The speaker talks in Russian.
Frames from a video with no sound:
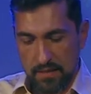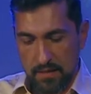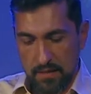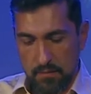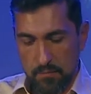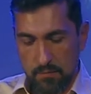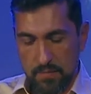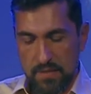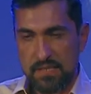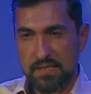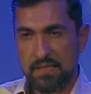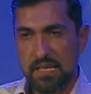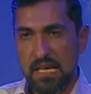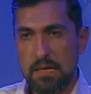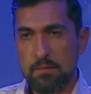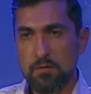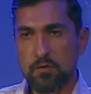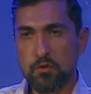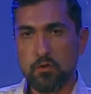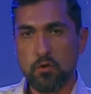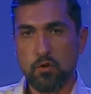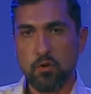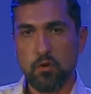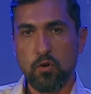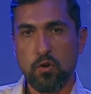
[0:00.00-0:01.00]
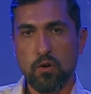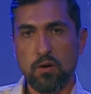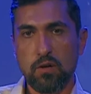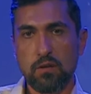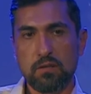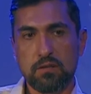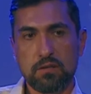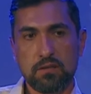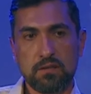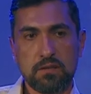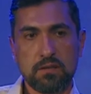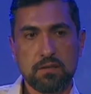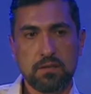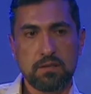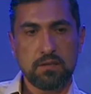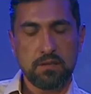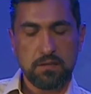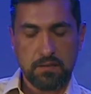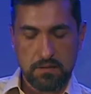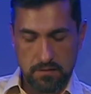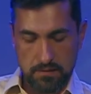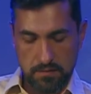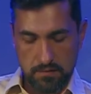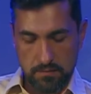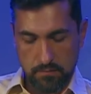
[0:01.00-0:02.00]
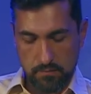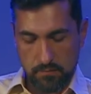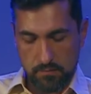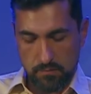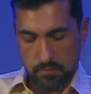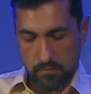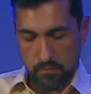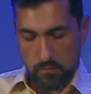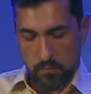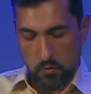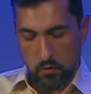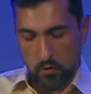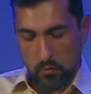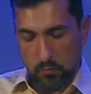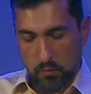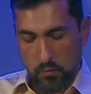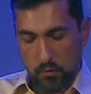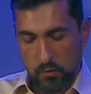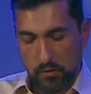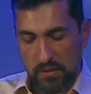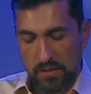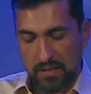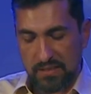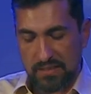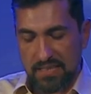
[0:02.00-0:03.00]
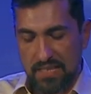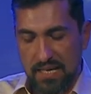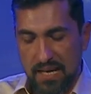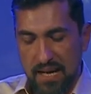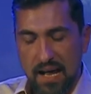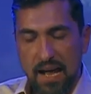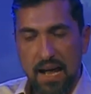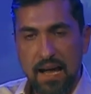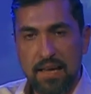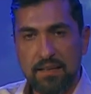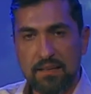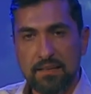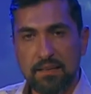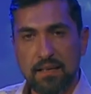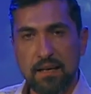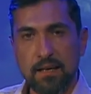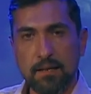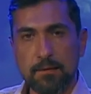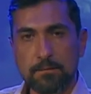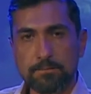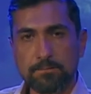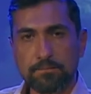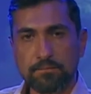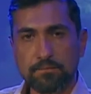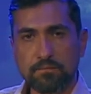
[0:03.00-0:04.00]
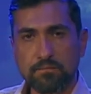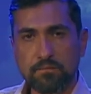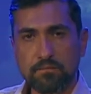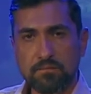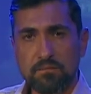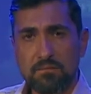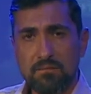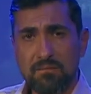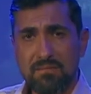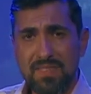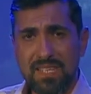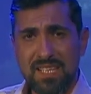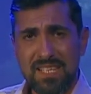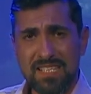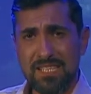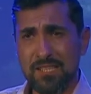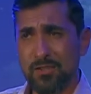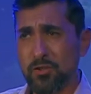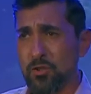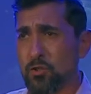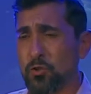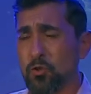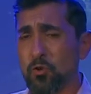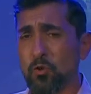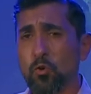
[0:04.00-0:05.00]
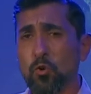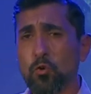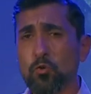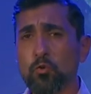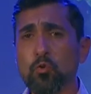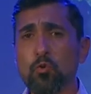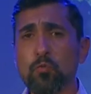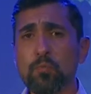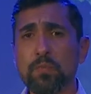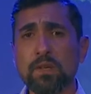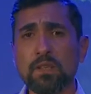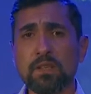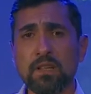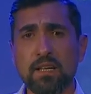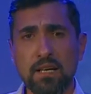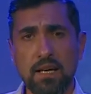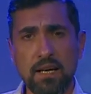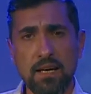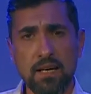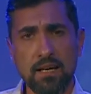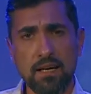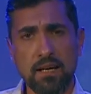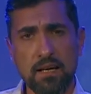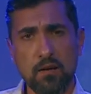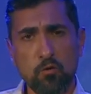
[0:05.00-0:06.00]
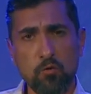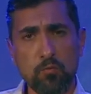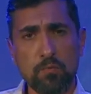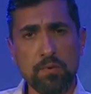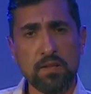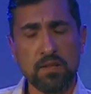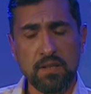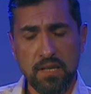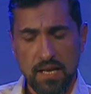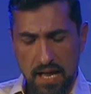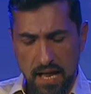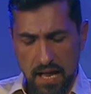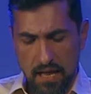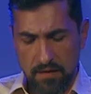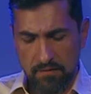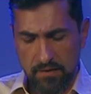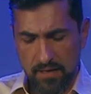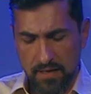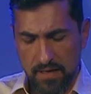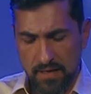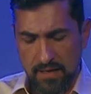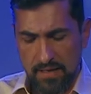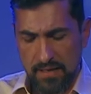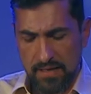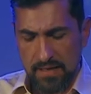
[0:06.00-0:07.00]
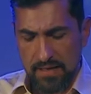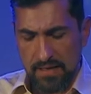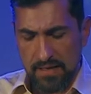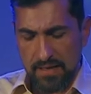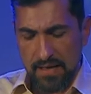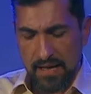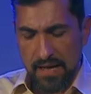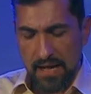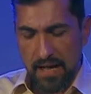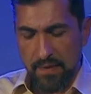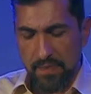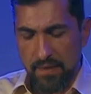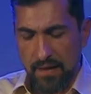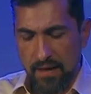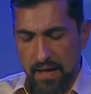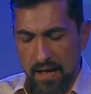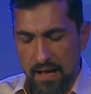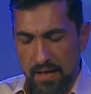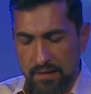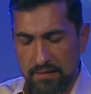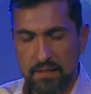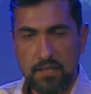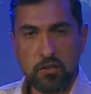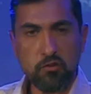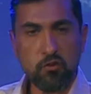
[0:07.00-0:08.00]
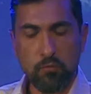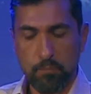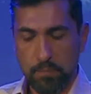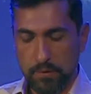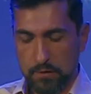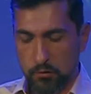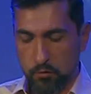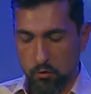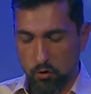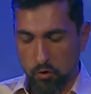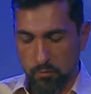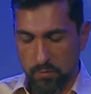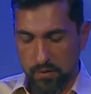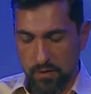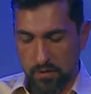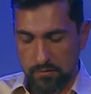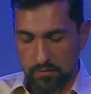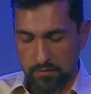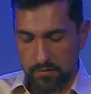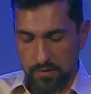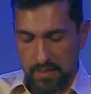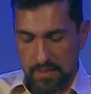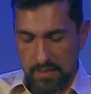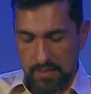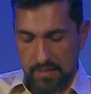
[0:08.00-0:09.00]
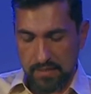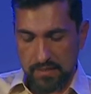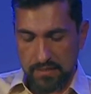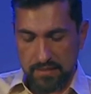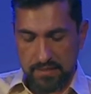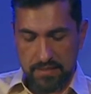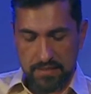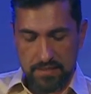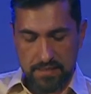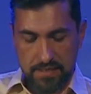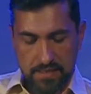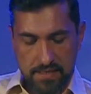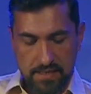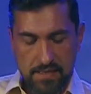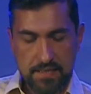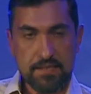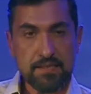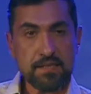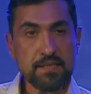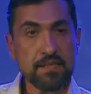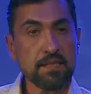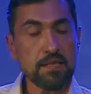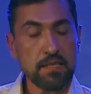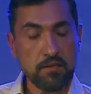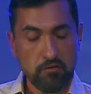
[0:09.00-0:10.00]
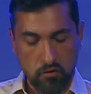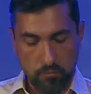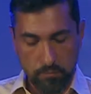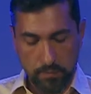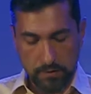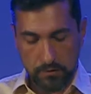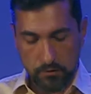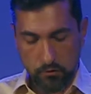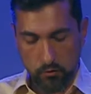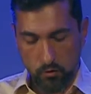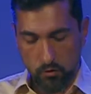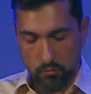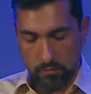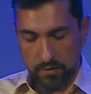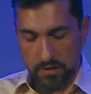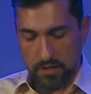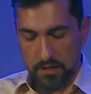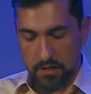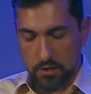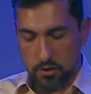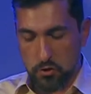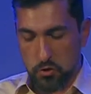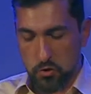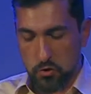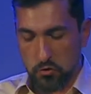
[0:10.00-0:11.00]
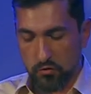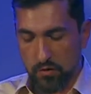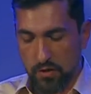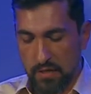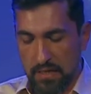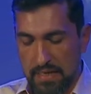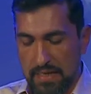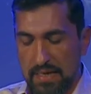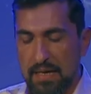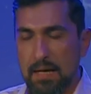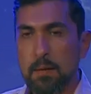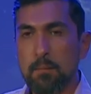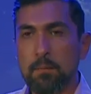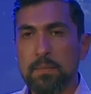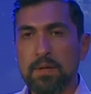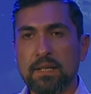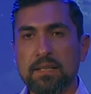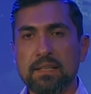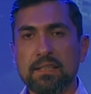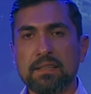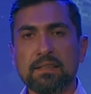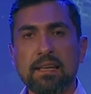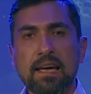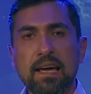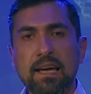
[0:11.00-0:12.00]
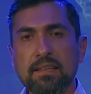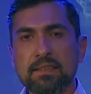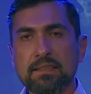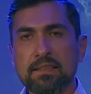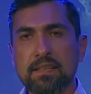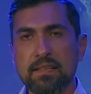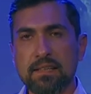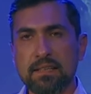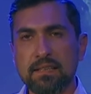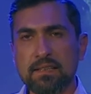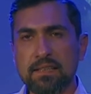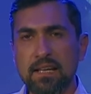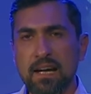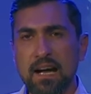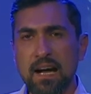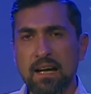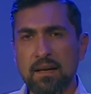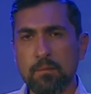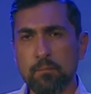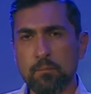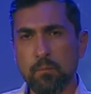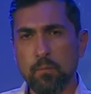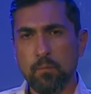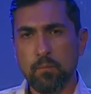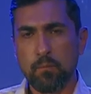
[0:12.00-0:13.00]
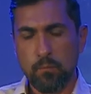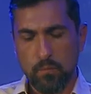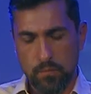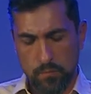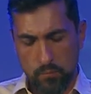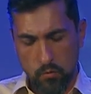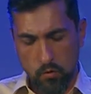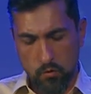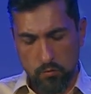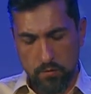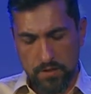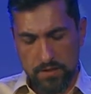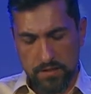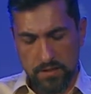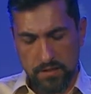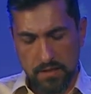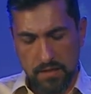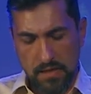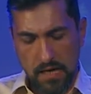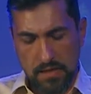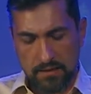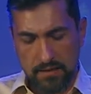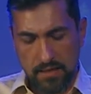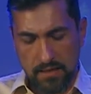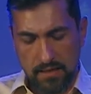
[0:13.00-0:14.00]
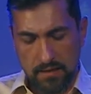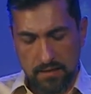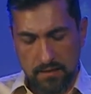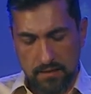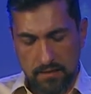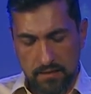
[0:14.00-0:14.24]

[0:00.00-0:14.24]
Мы знаем, что э, Бог проклял Каина за то, что он убил, э, убил Авеля, Ханаана и его потомков, Гиези и его потомки. Иешуа проклинает города. Помните, да, когда